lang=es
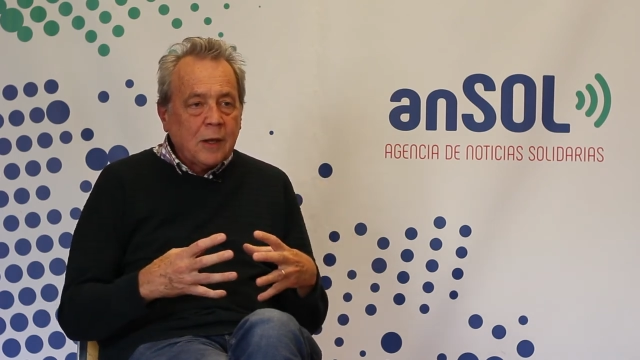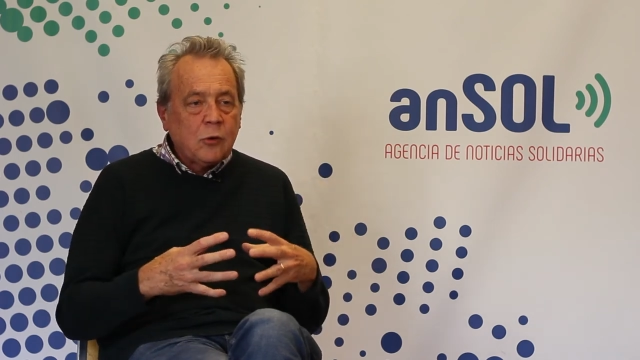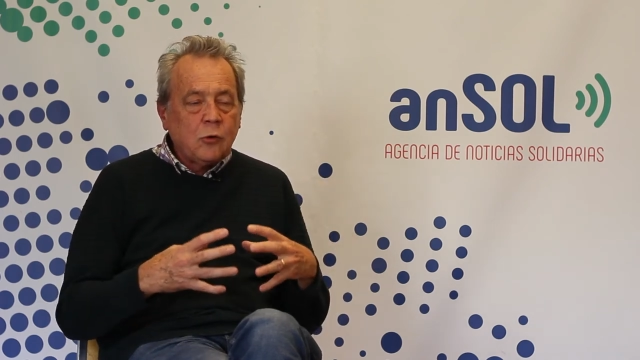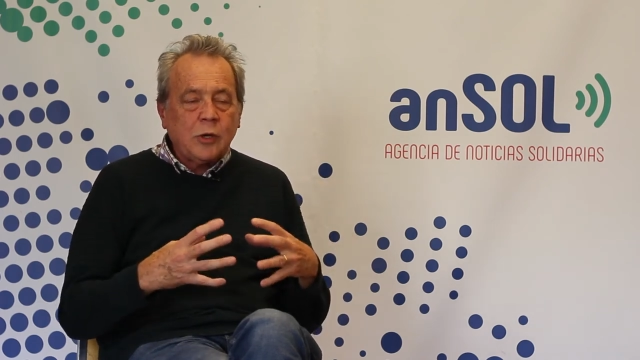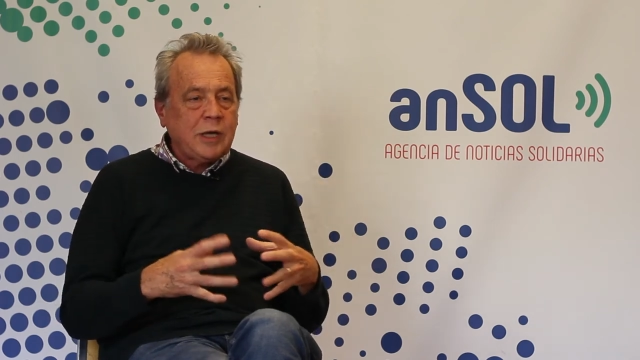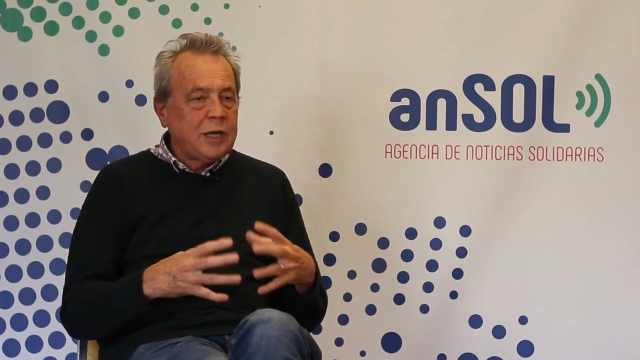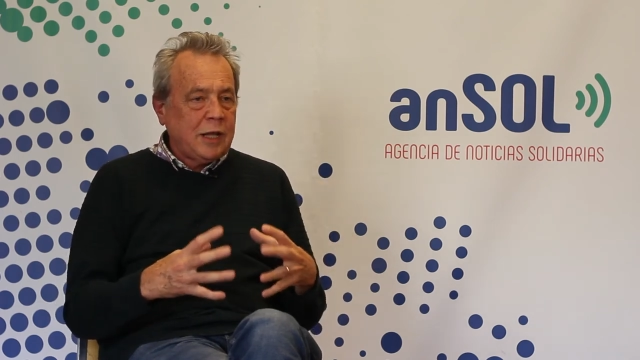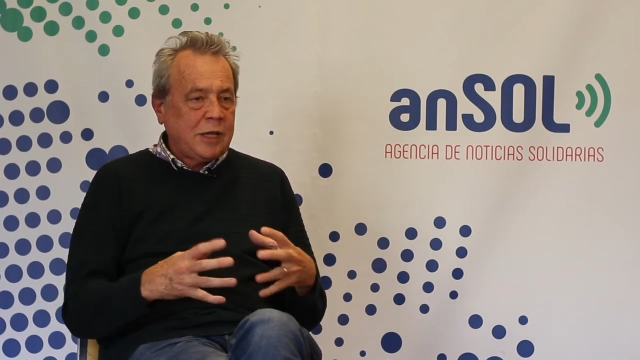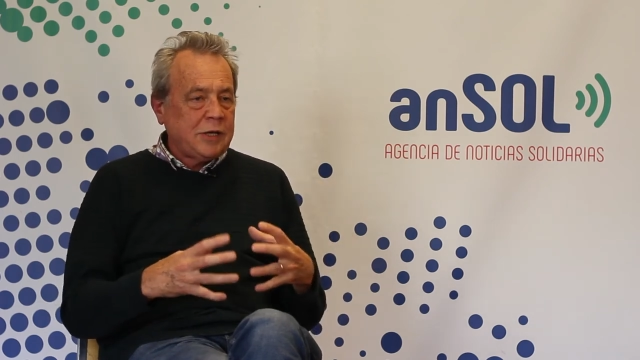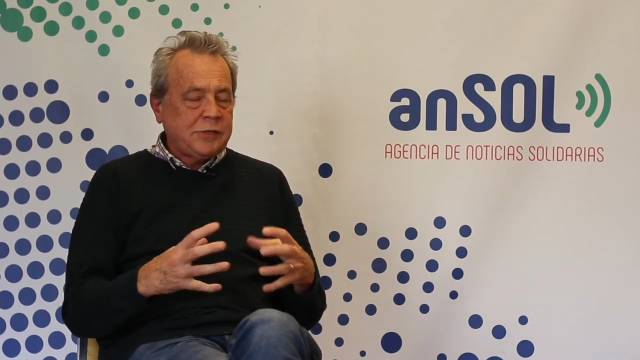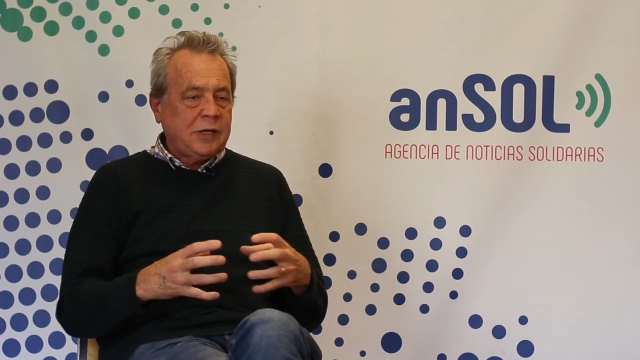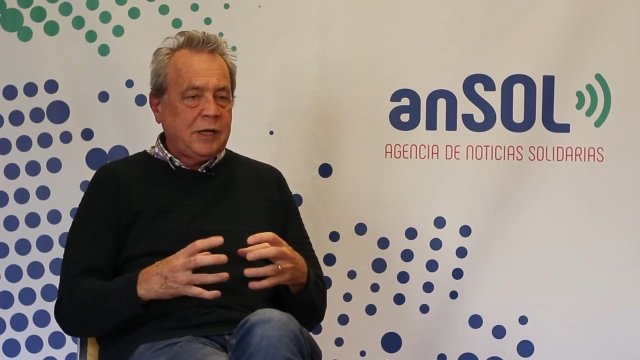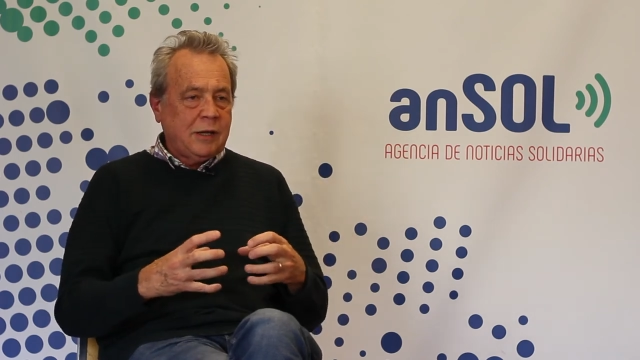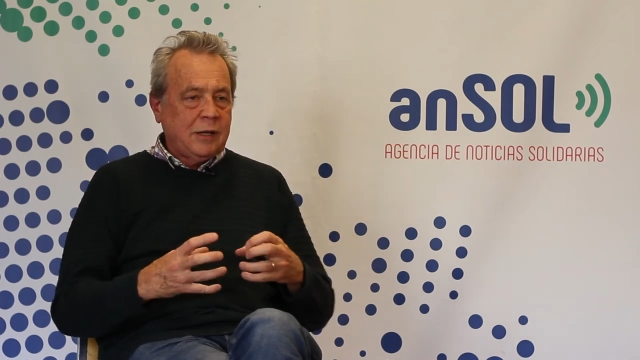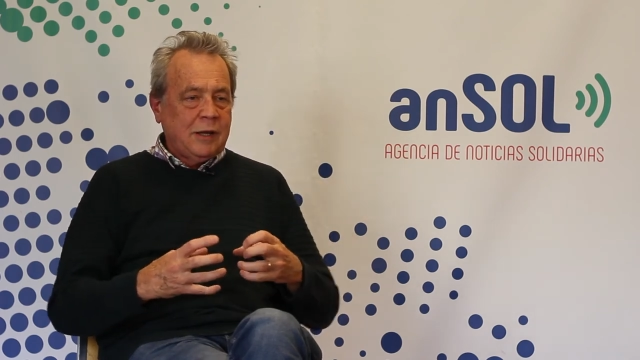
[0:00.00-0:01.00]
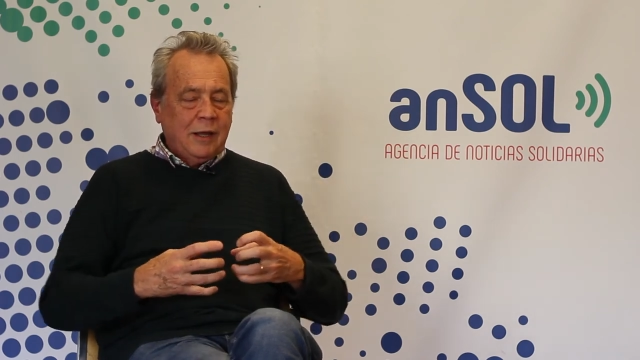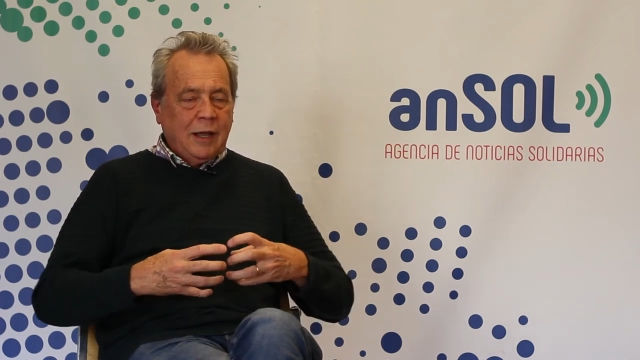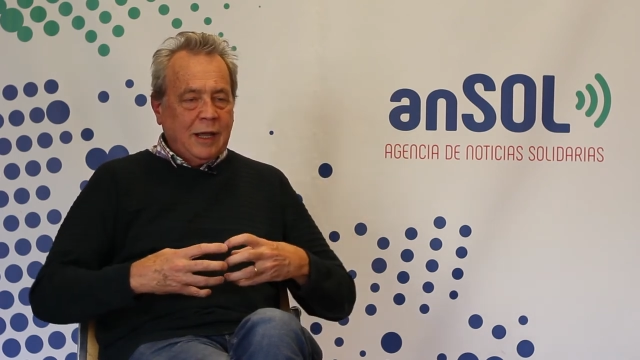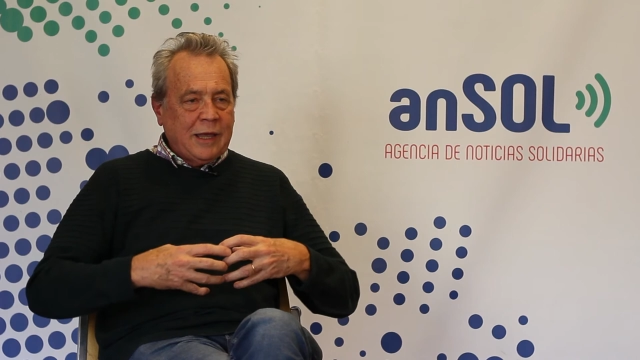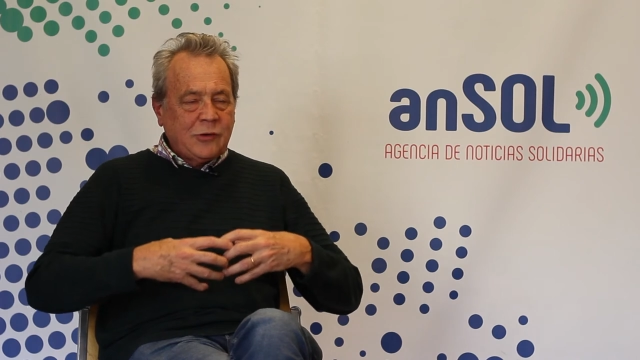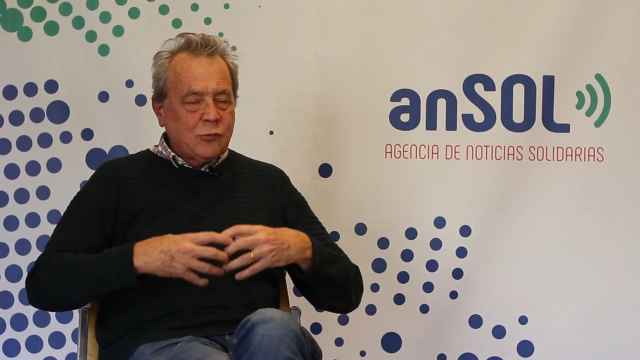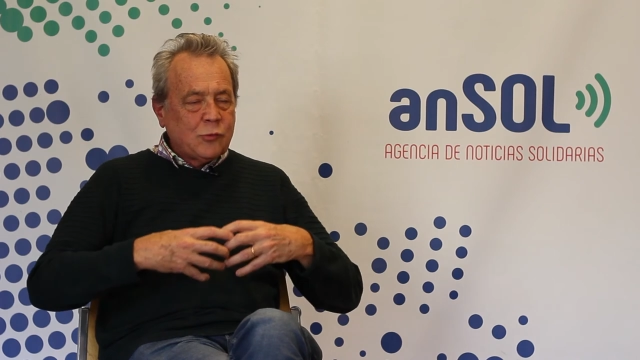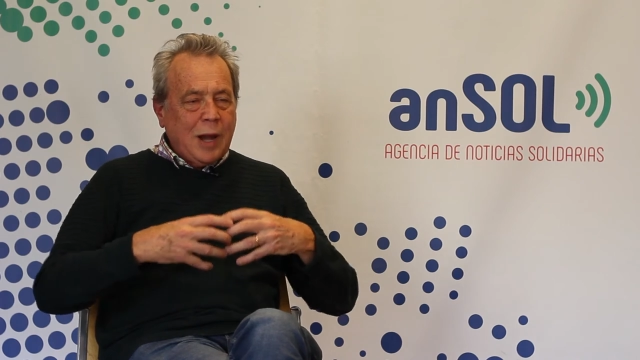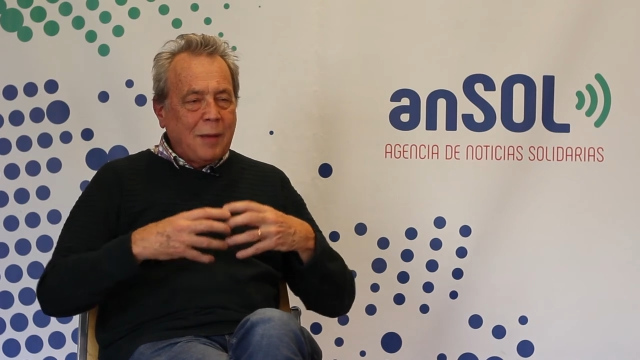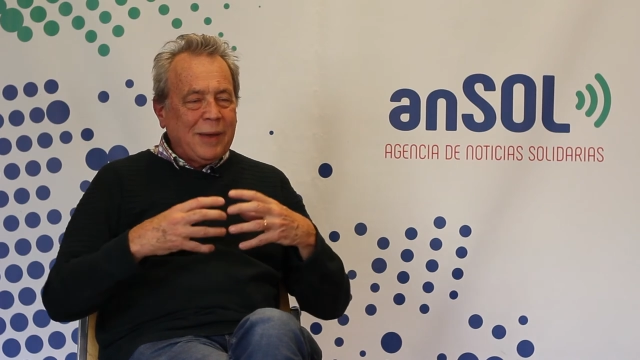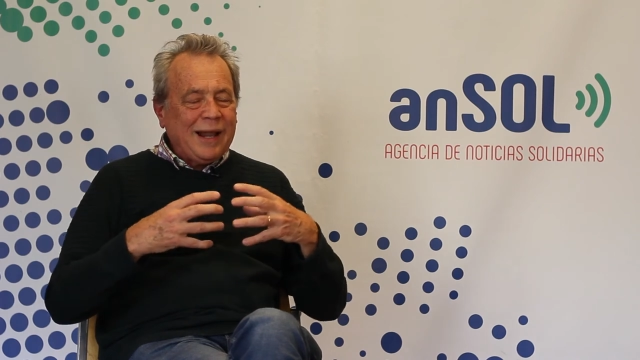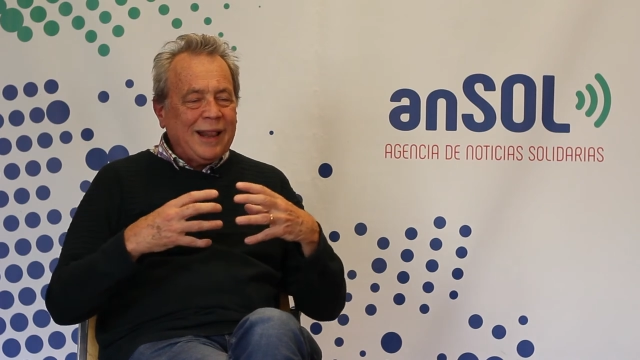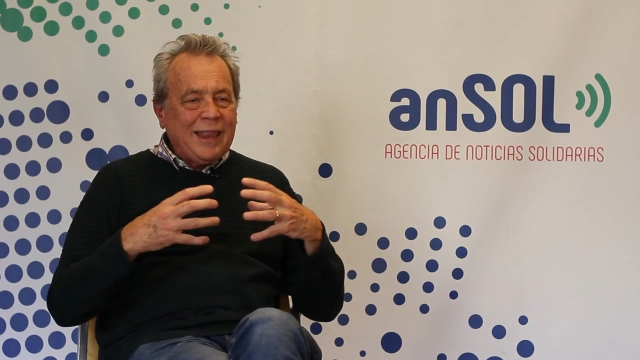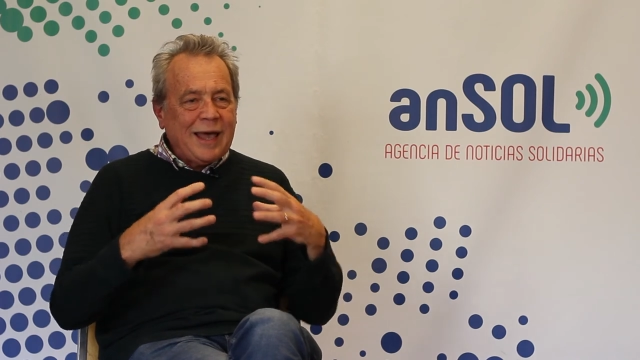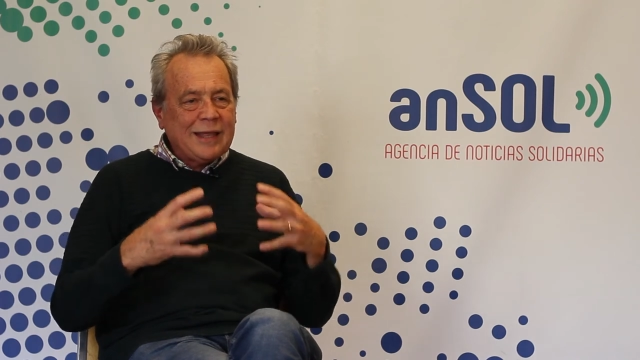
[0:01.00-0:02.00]
no quiere decir que haya una
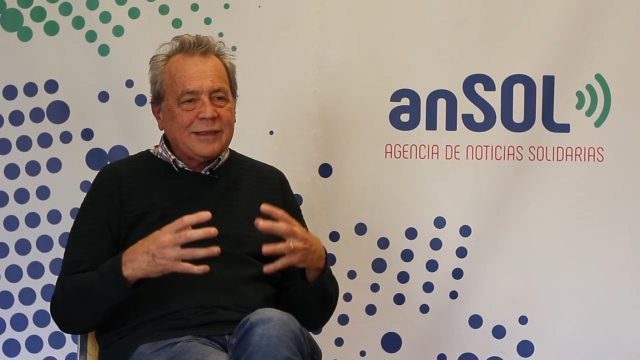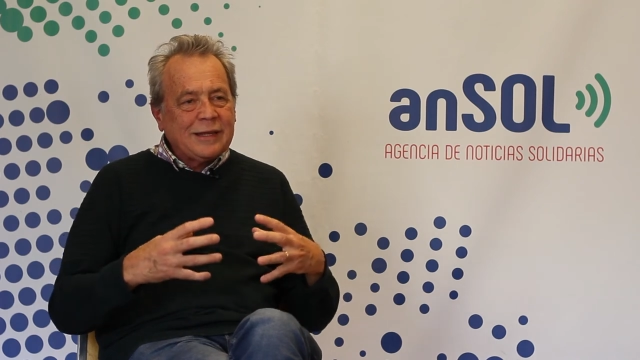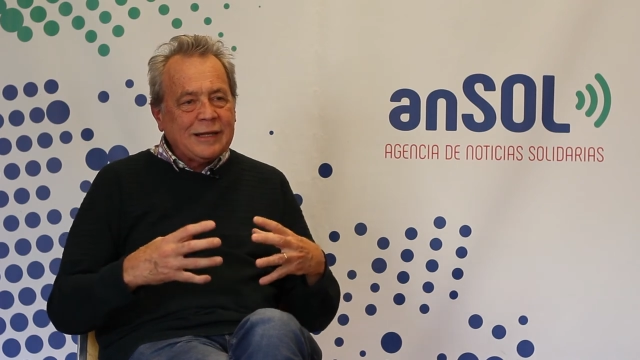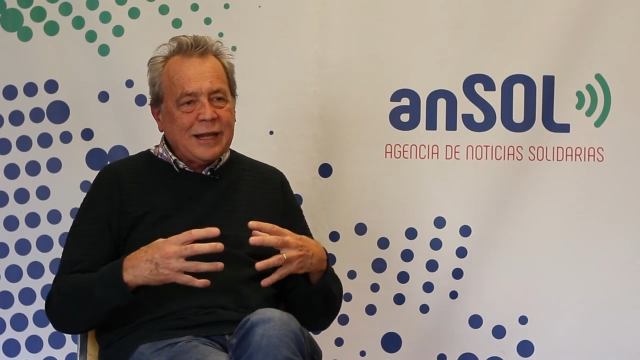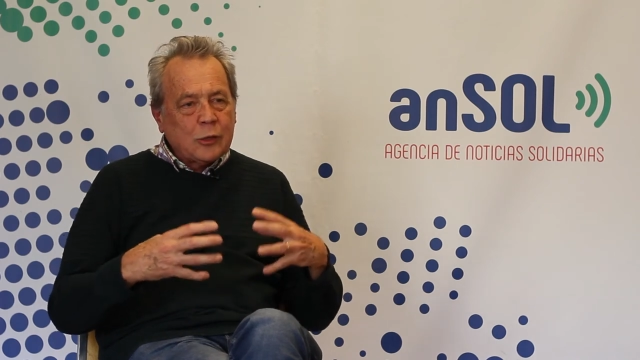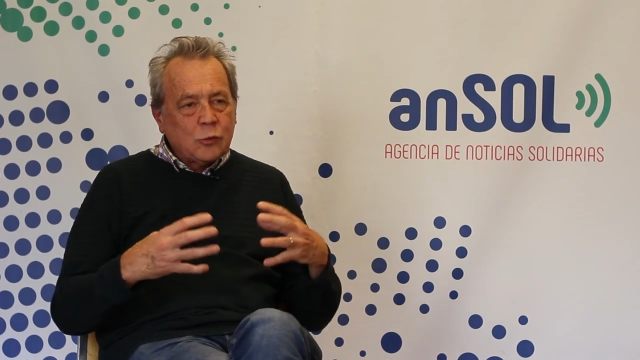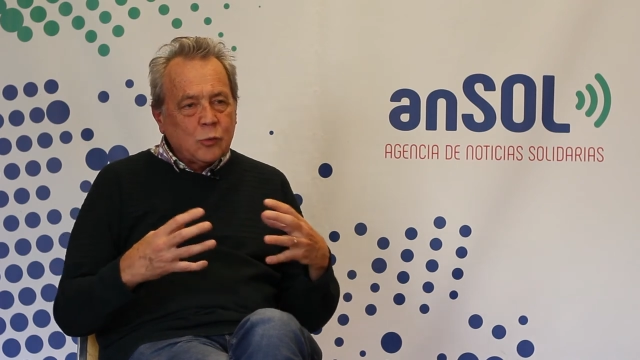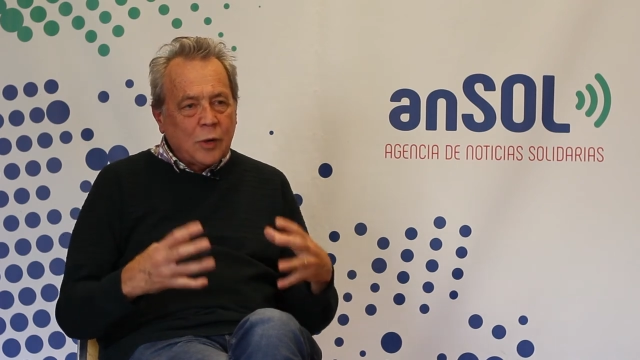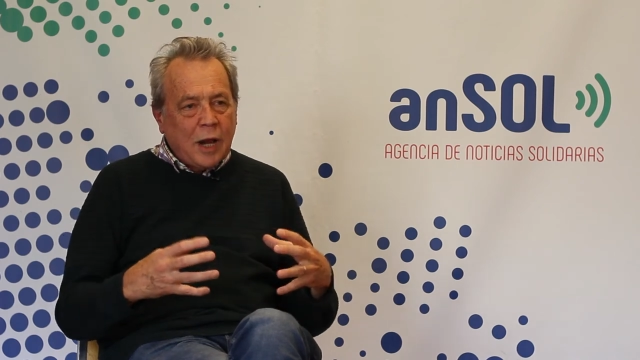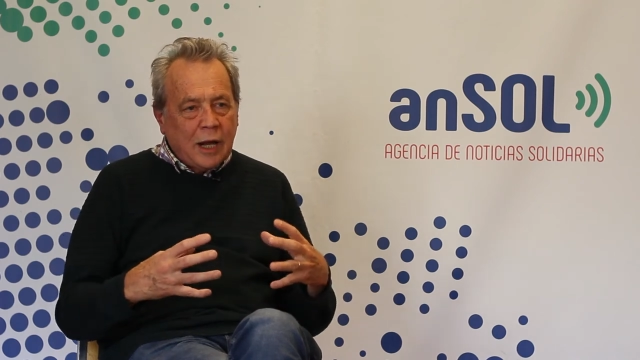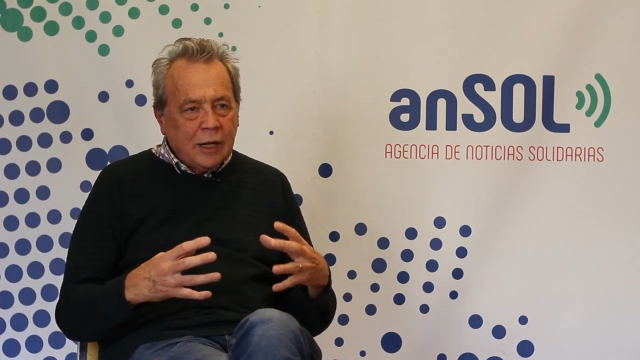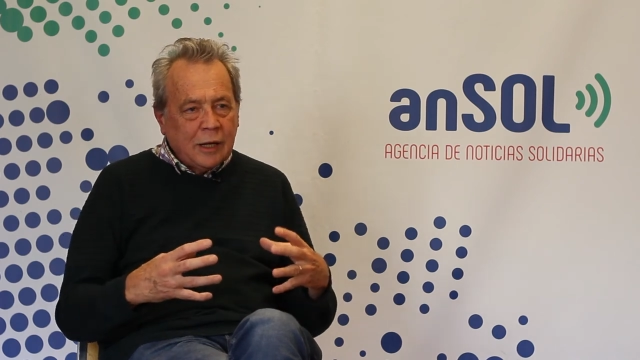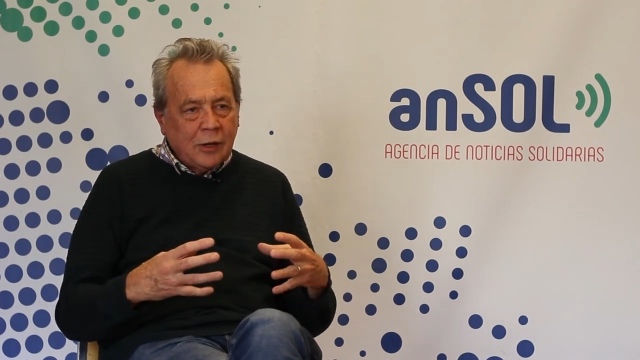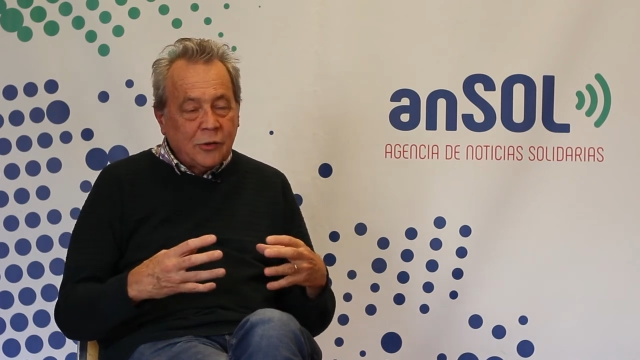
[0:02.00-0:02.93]
maldad natural,